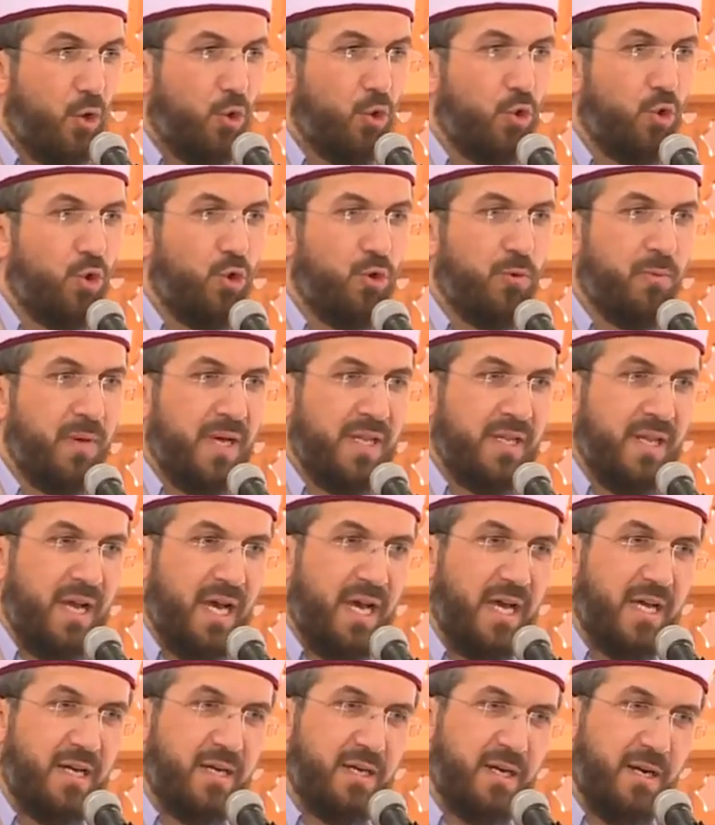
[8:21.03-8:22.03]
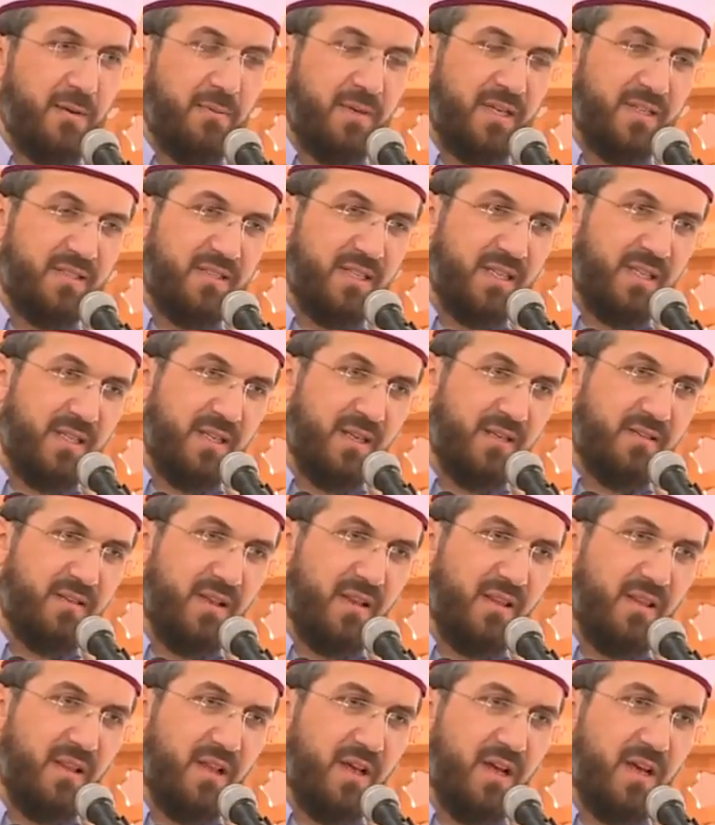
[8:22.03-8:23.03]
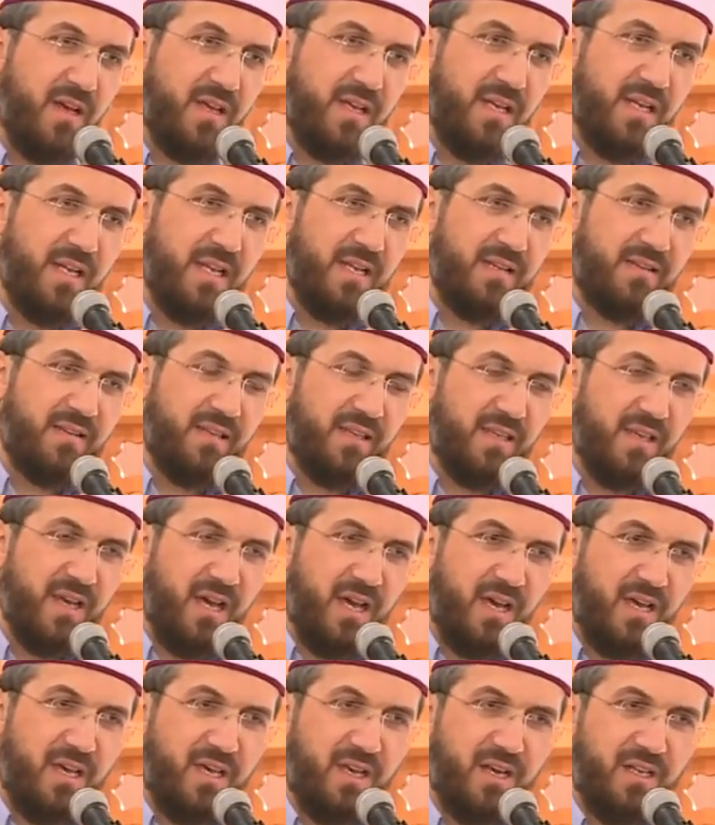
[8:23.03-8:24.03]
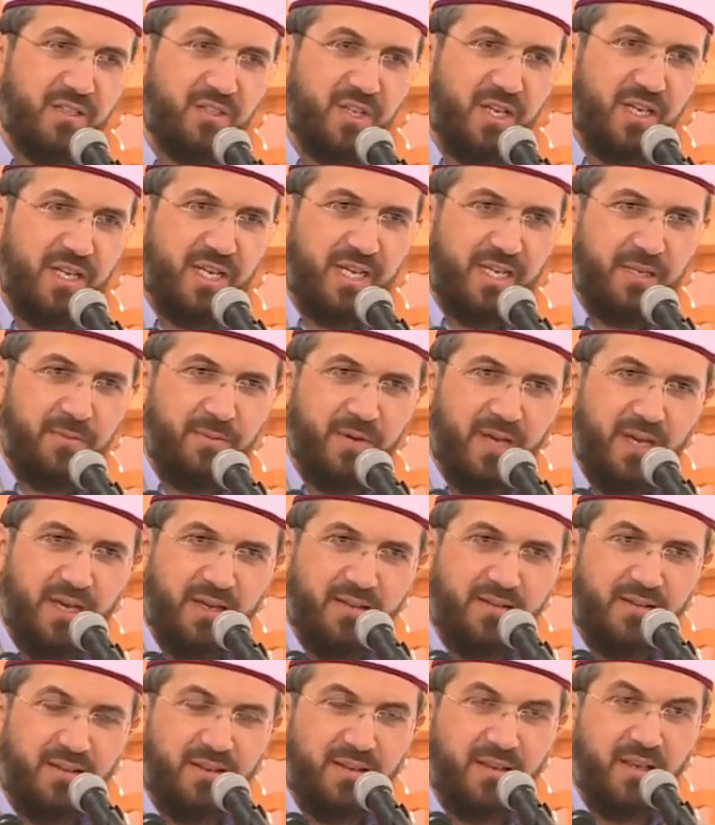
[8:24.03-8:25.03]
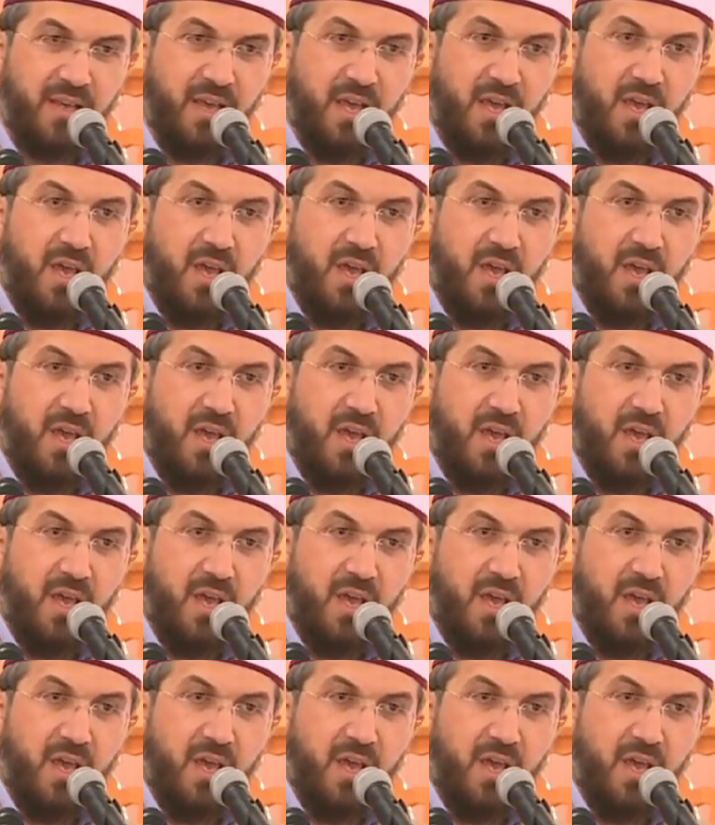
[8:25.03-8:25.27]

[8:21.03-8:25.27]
Kul men harrama zinetallahi lleti ahrace li ibadi.